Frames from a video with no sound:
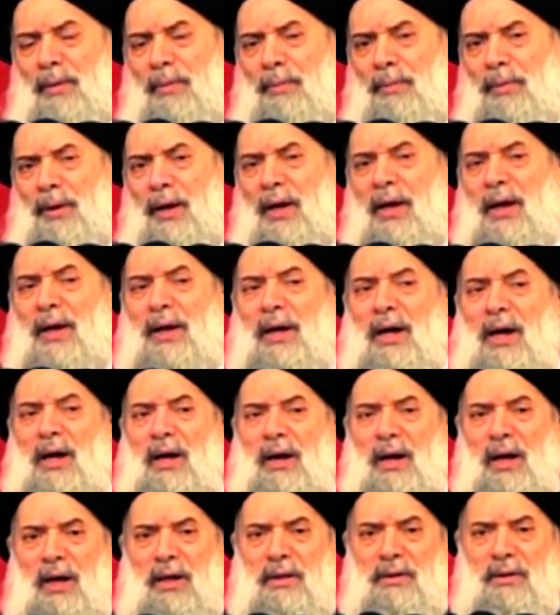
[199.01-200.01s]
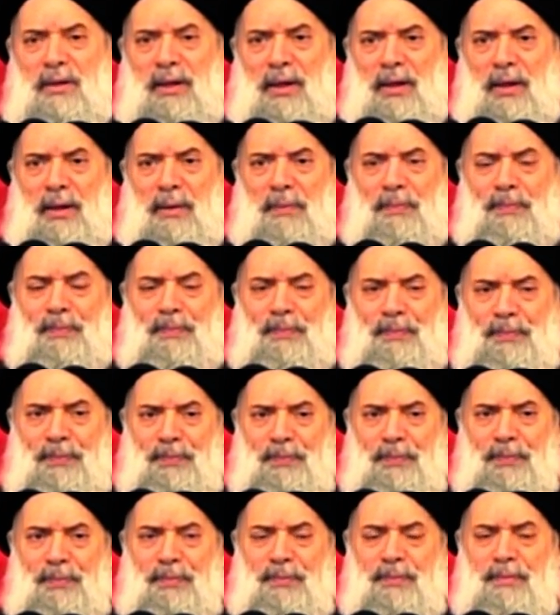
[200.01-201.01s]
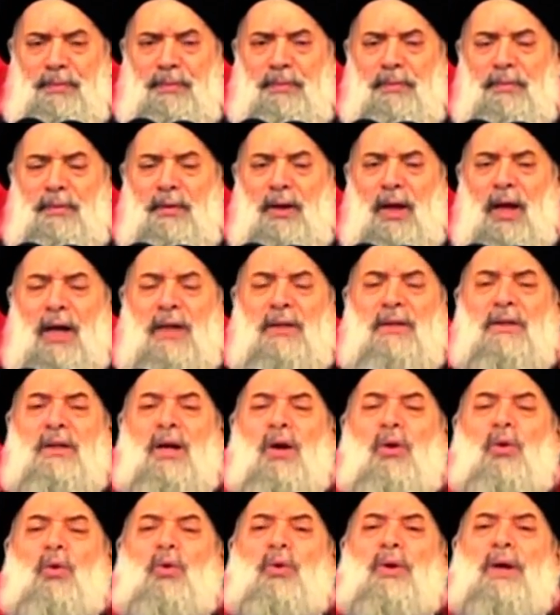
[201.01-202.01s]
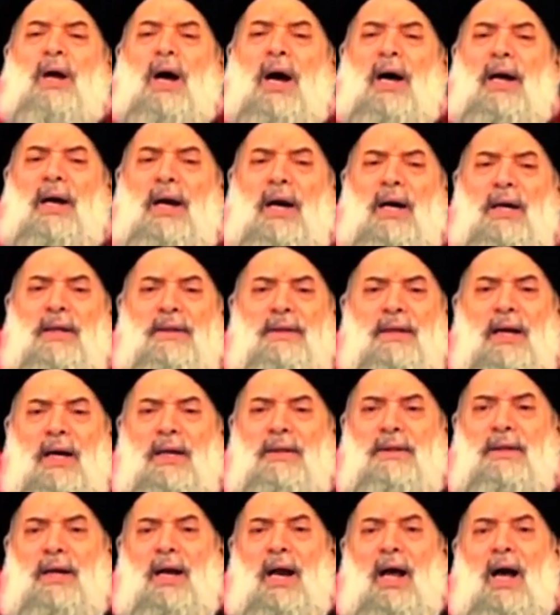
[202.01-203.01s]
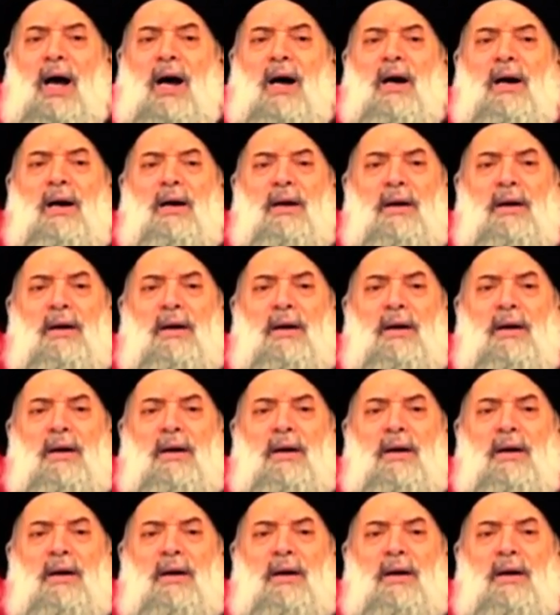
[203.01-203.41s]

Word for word: بخياراتهم أن تكون على أساس الحق